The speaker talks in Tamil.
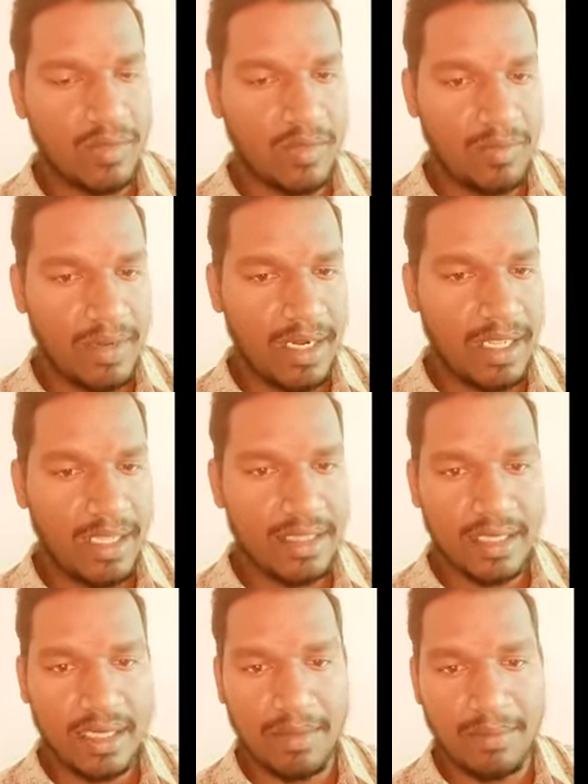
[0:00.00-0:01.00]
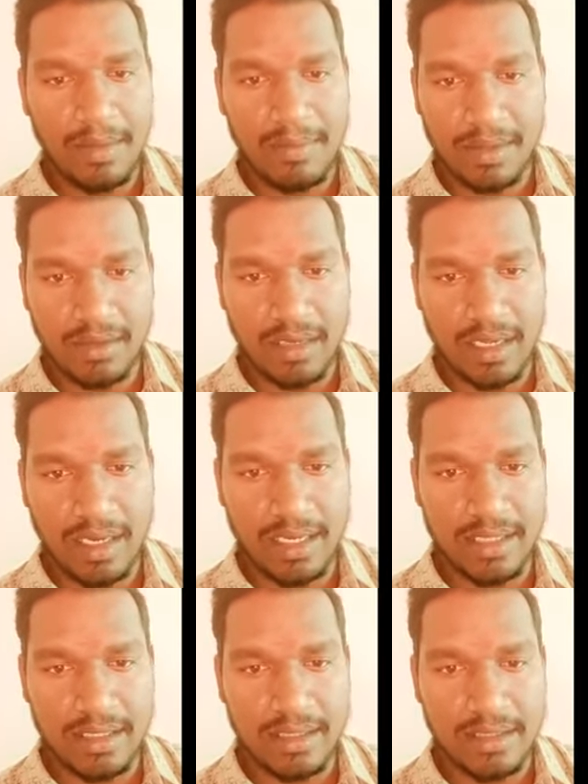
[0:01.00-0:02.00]
உண்மையில் இந்திரன் அப்படிப்பட்டவர்லாம்
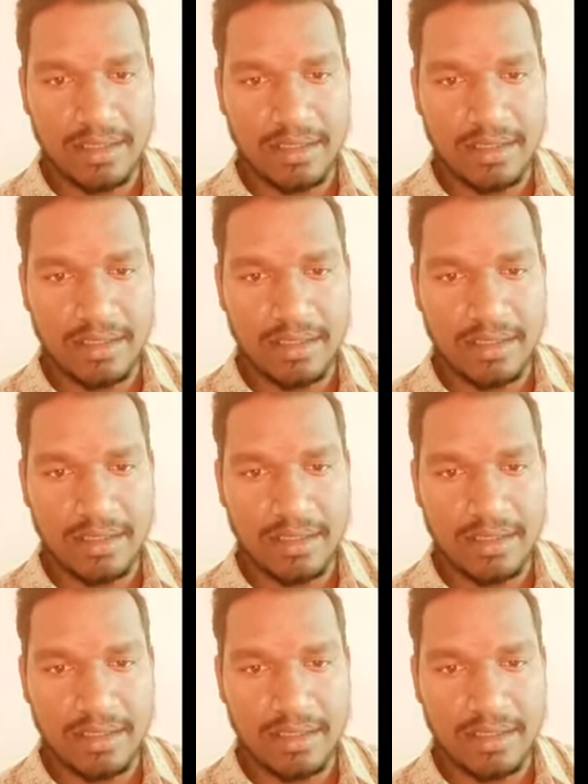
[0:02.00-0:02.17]
கிடையாது